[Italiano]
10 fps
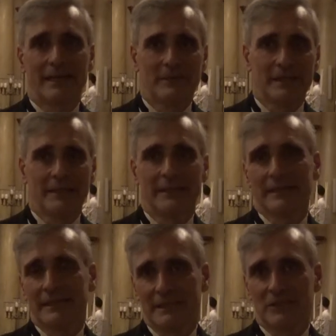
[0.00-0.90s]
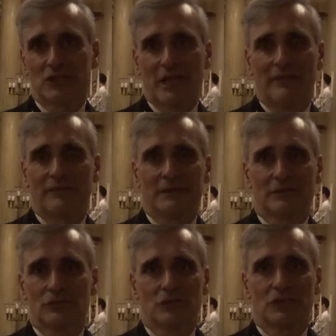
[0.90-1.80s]
camerieri, chef
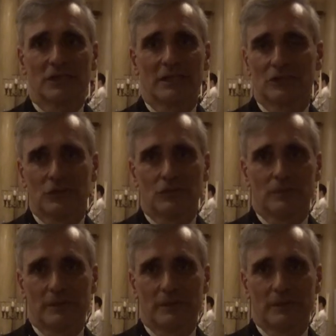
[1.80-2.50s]
sono circa 100